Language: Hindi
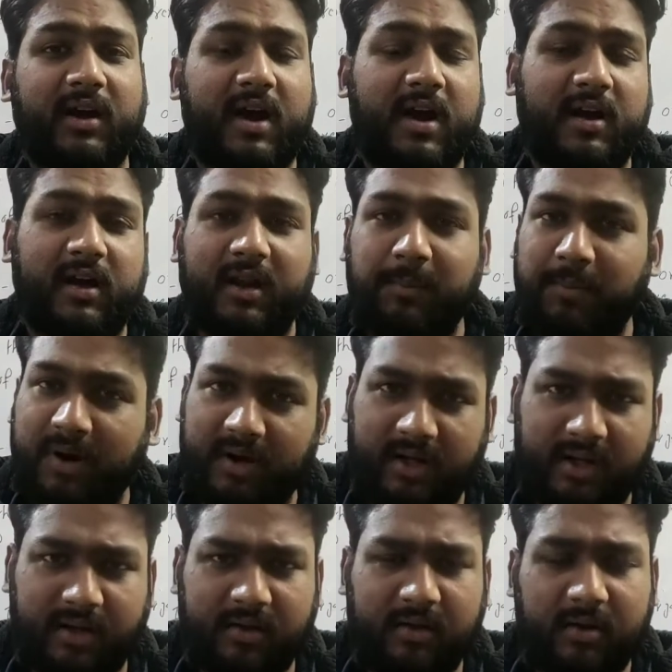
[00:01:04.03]
था आखिरी
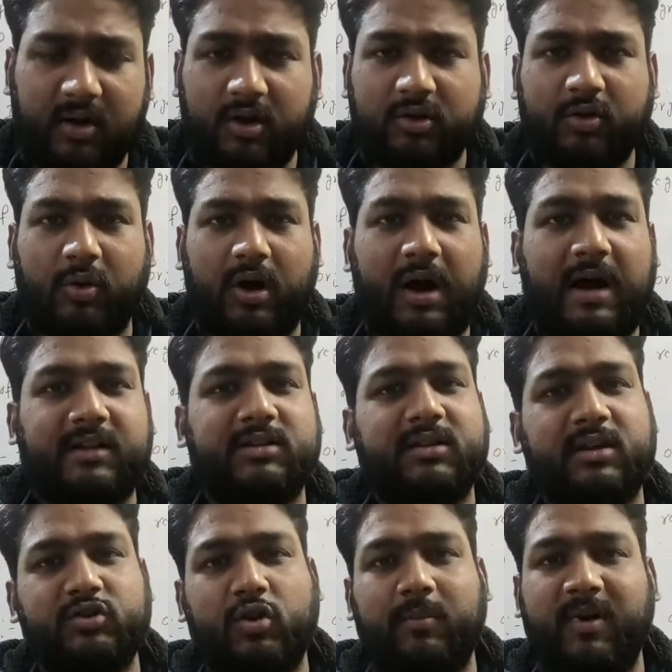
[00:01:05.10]
बडिंग तो आज
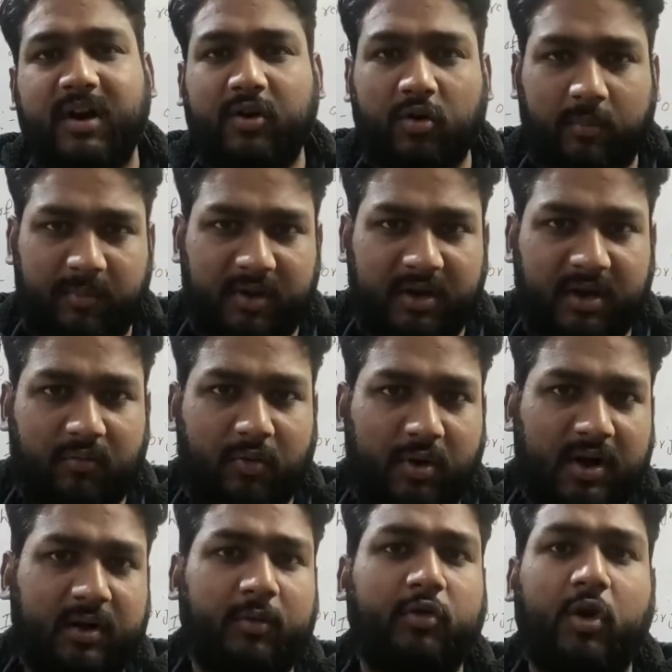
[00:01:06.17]
का जो हमारा टॉपिक है वो
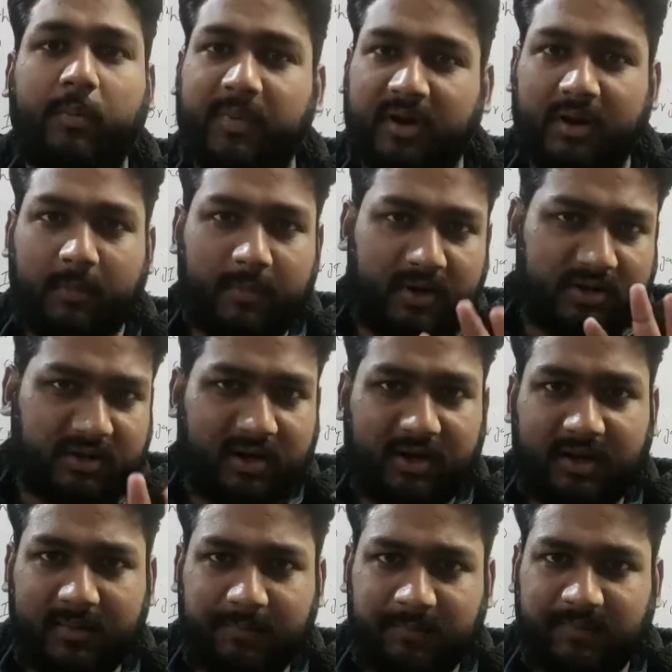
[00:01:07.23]
है टॉपिक नंबर
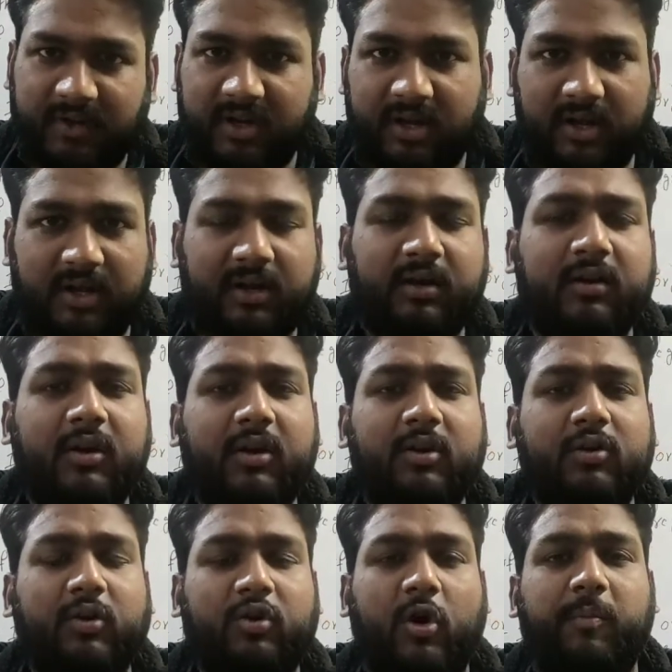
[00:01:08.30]
थ्री ठीक है
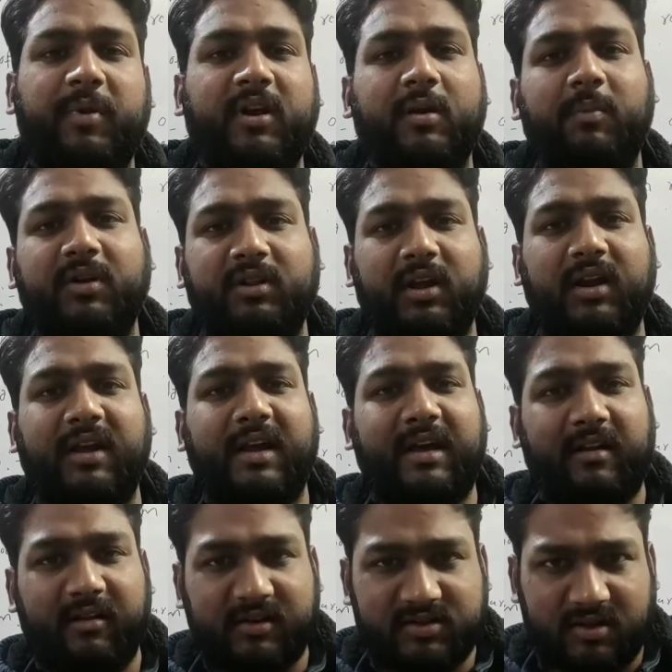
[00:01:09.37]
तो टॉपिक नंबर थ्री
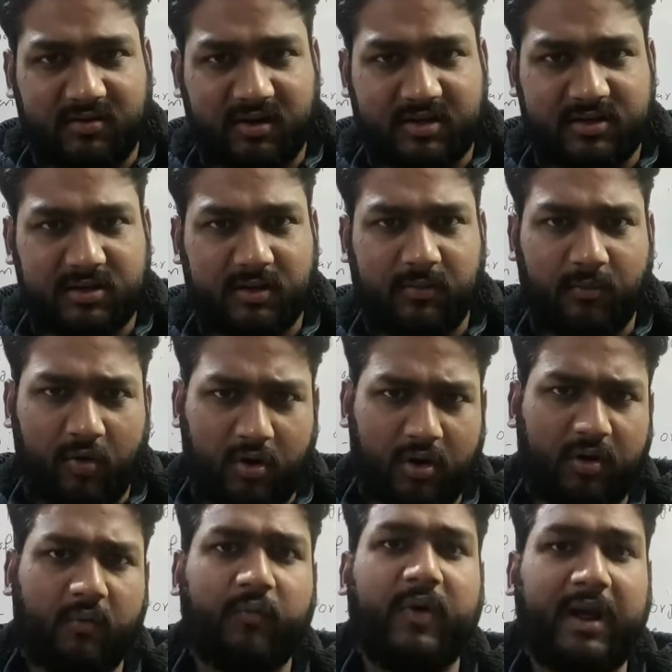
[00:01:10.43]
है रीजनरेशन
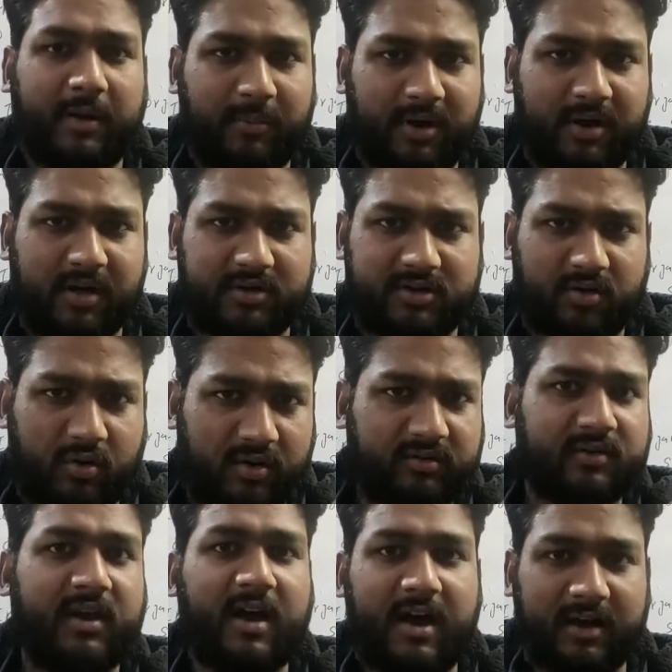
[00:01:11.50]
और फ्रेगमेंटेशन और
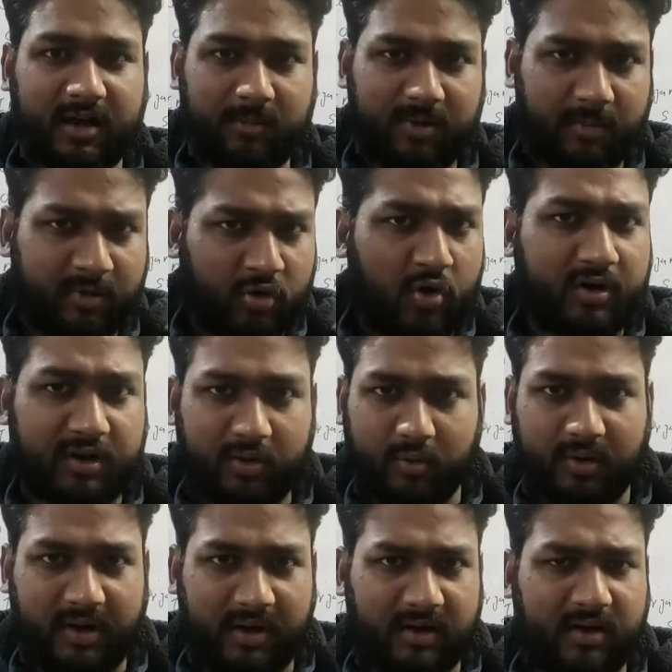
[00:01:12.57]
इसके आगे भी अभी कंटिन्यू
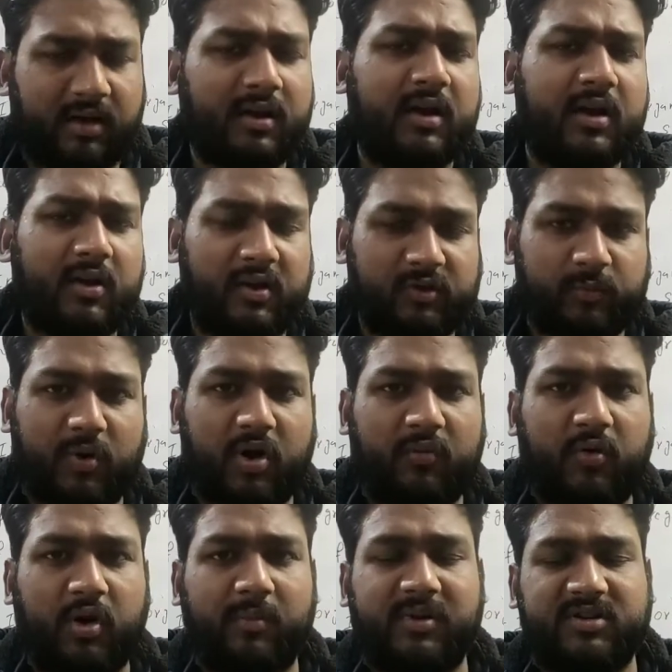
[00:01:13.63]
करेंगे स्पॉर
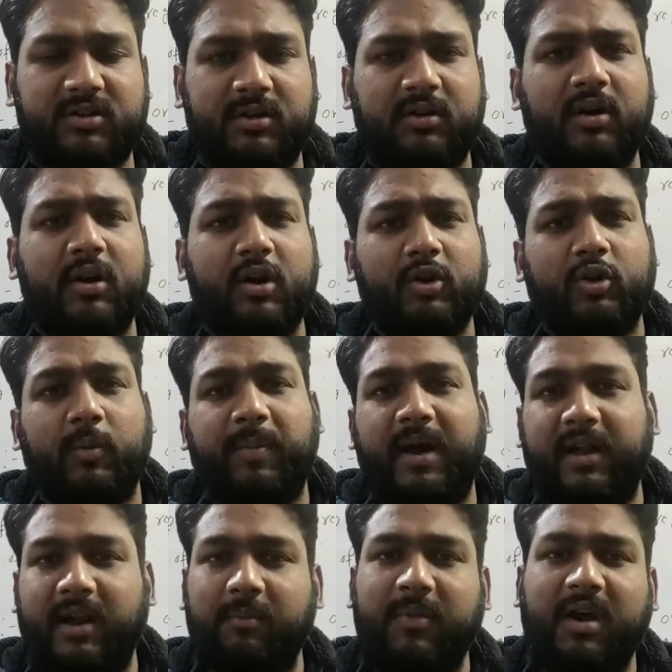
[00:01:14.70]
फॉर्मेशन तो
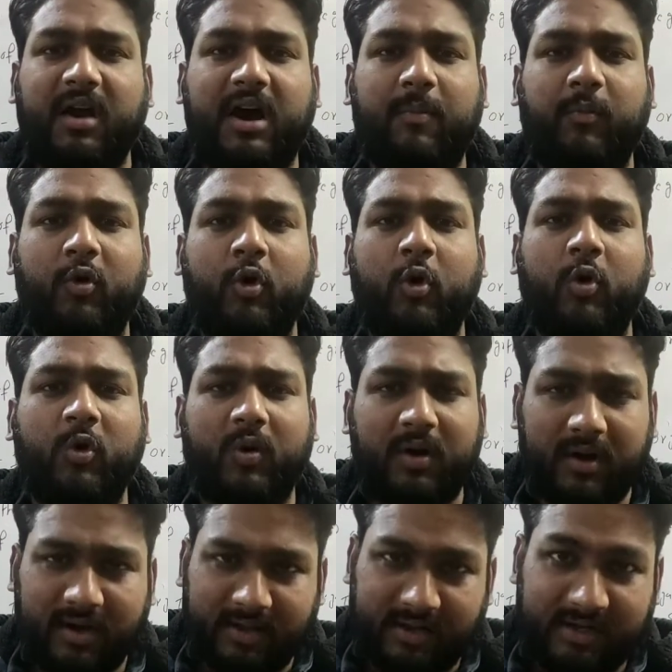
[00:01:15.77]
पहले मैं
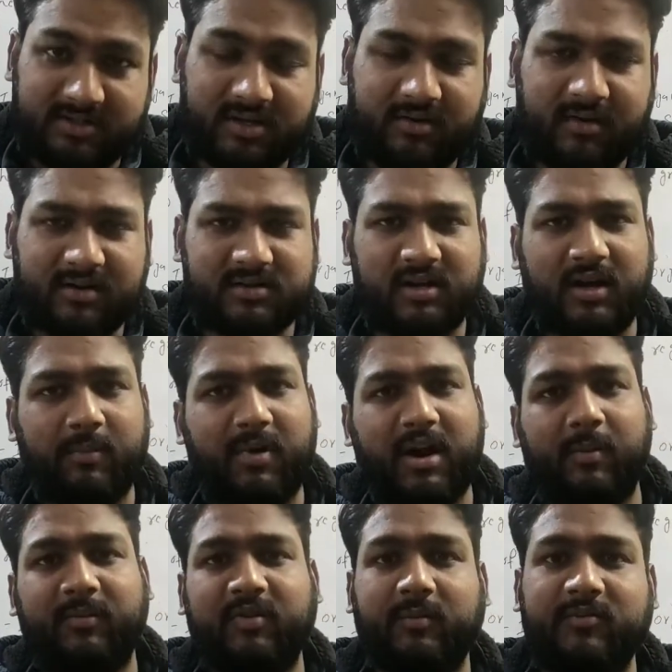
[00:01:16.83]
आपको रीजनरेशन के
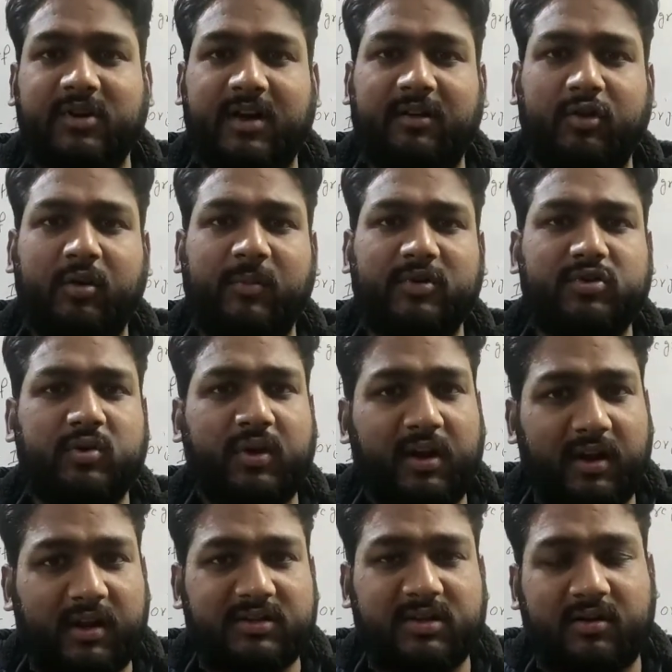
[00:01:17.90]
बारे में समझा देता हूं बच्चों के
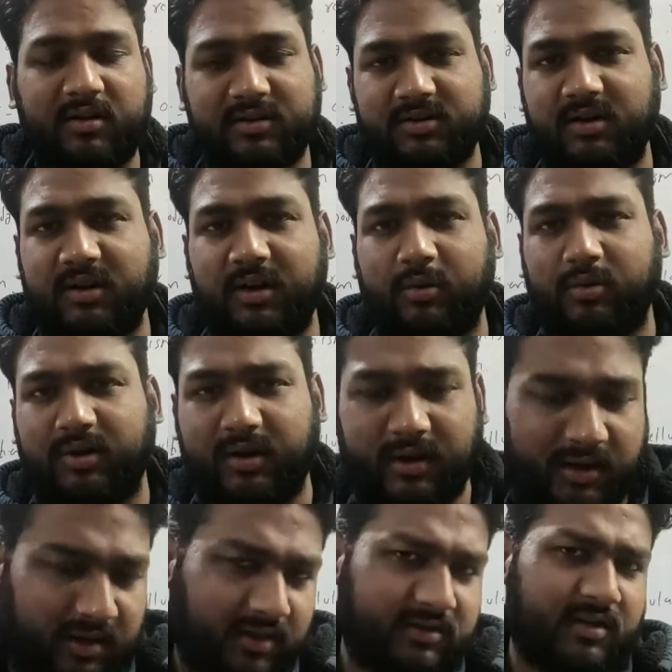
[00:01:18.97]
रीजनरेशन क्या होता है
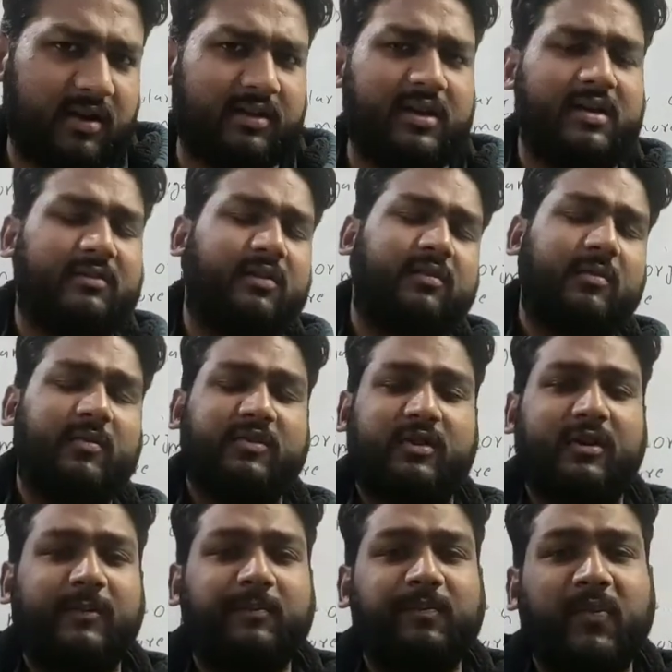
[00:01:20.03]
ठीक है जरा ध्यान से
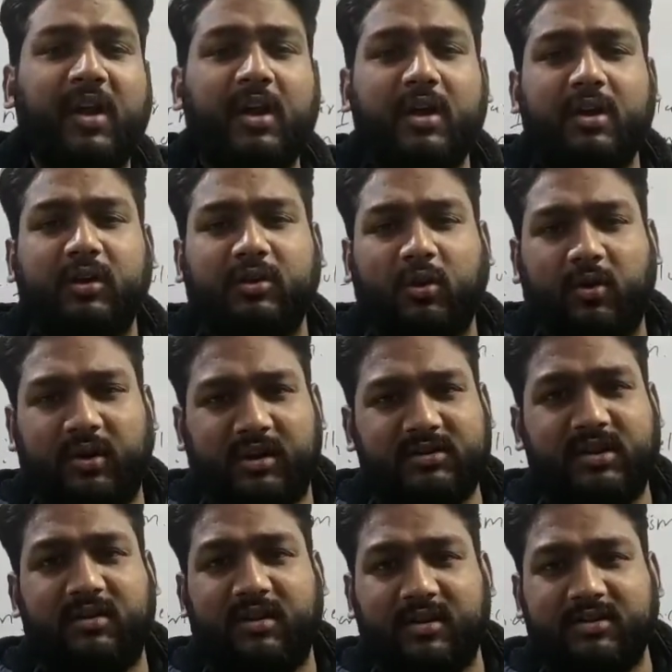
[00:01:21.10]
समझना तो
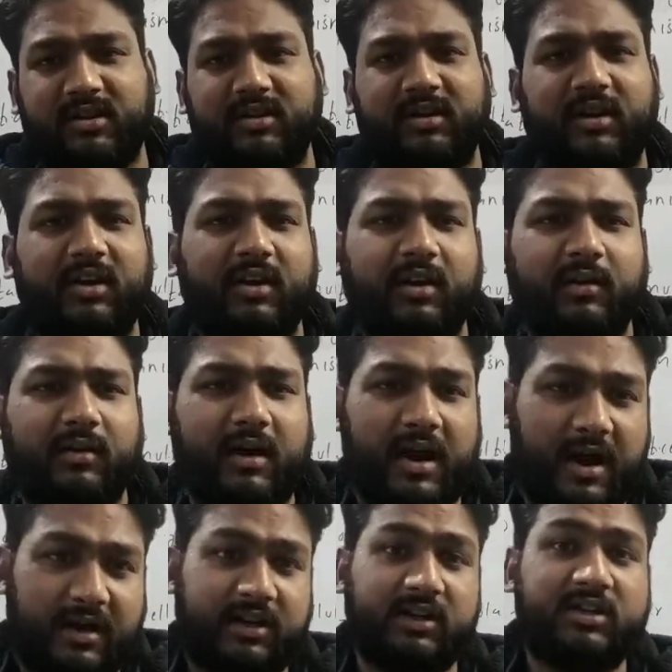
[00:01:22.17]
रीजनरेशन की
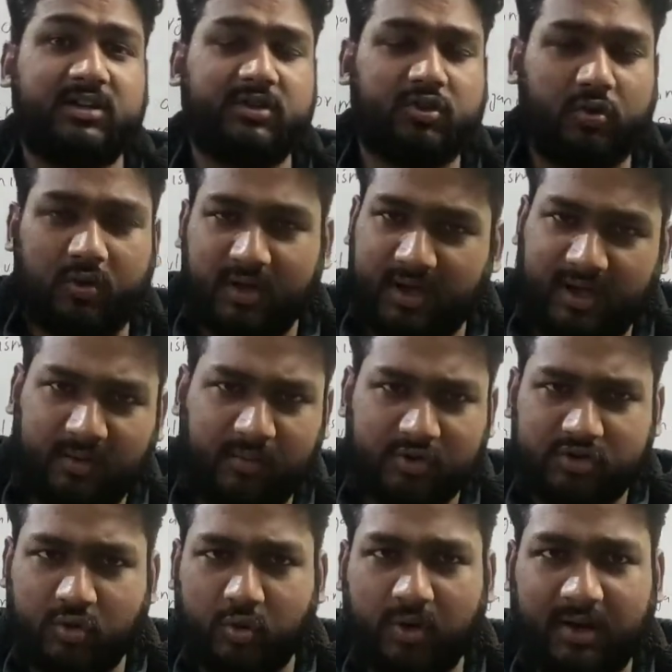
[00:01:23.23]
कहानी जो है वो
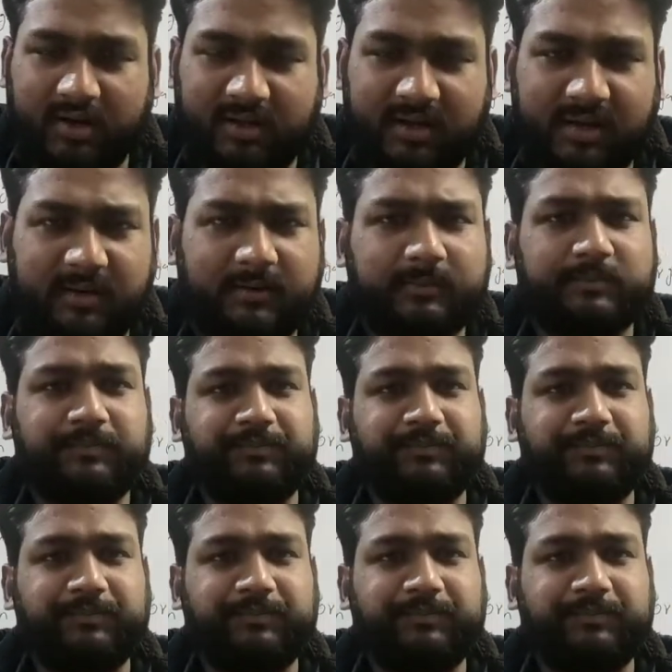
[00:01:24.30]
शुरू करते हैं